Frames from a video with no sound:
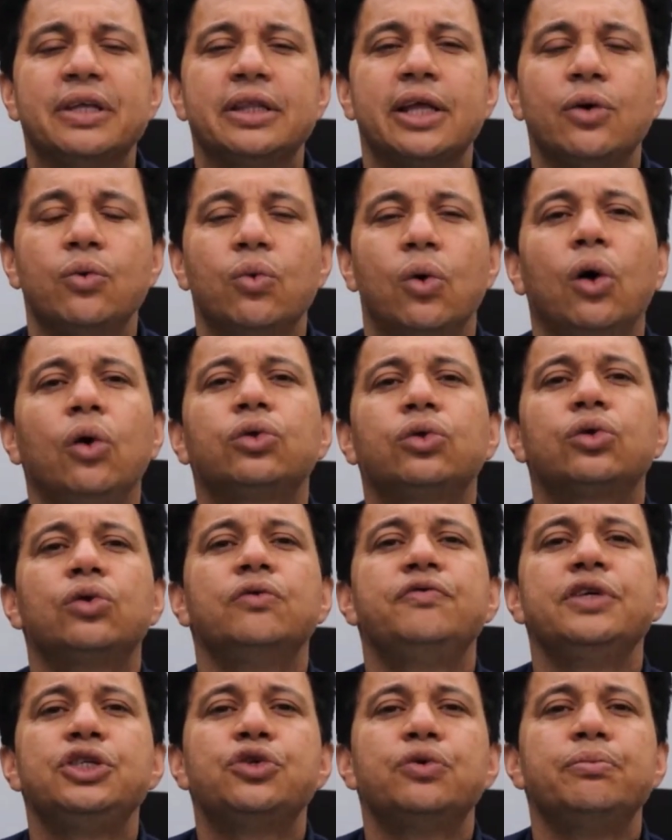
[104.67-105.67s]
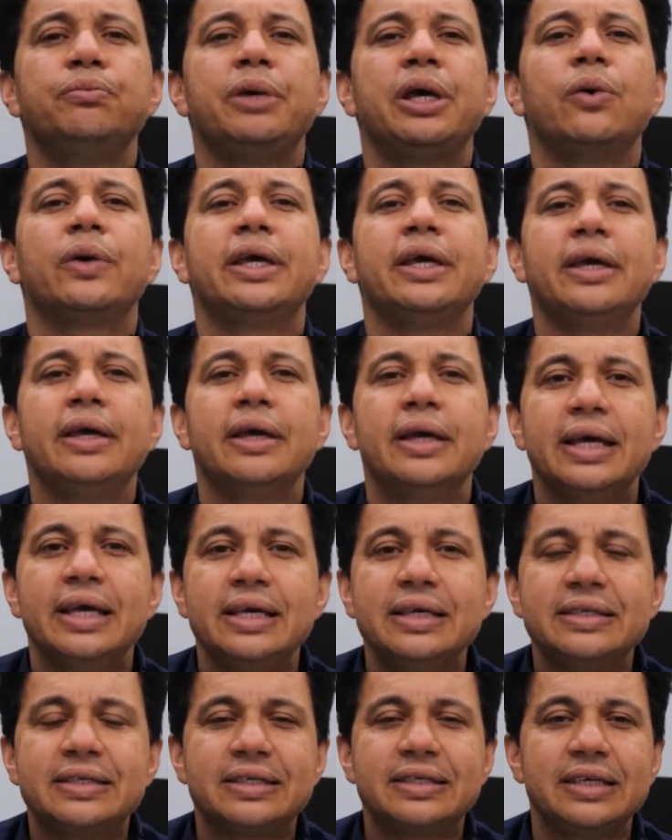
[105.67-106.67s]
tem um outro vídeo meu que
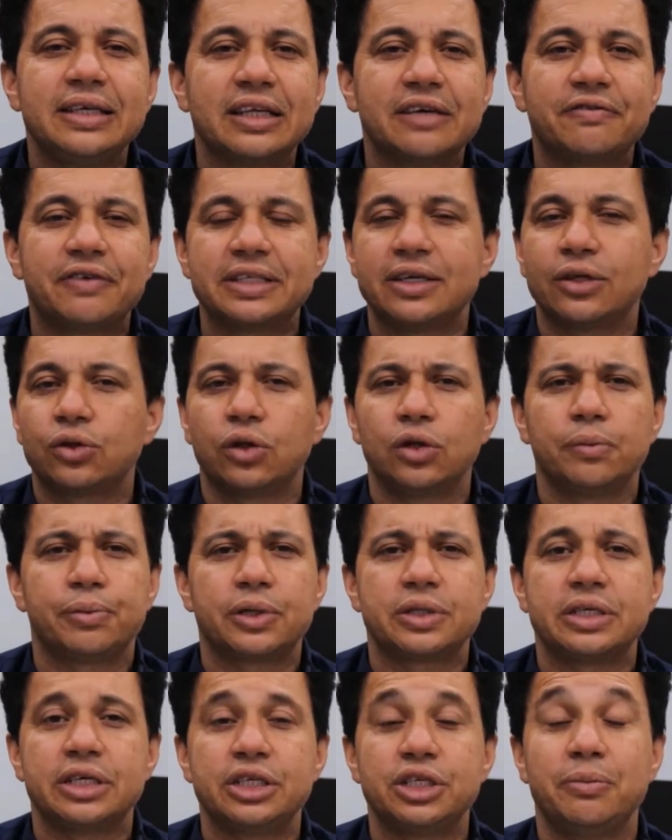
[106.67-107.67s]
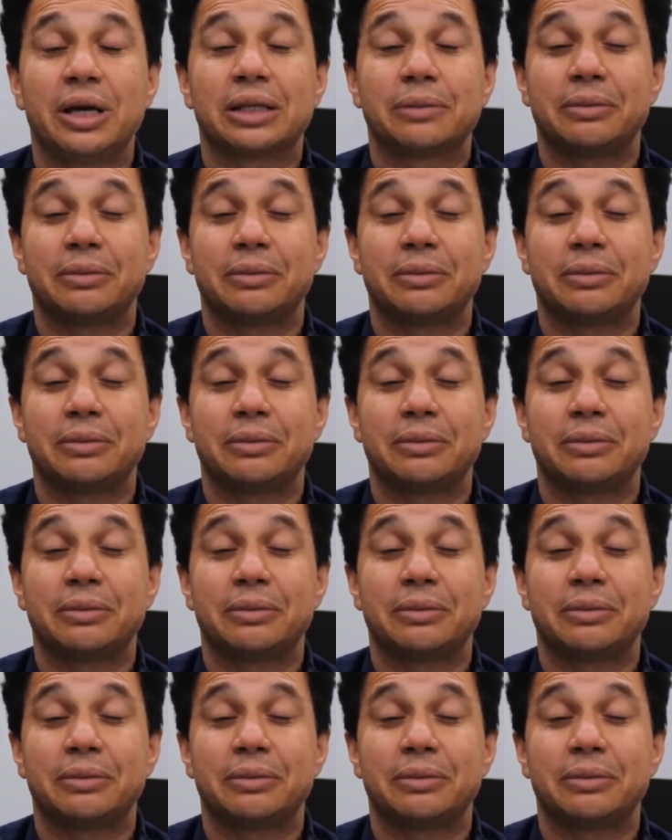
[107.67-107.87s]
ensina a fazer todo o procedimento.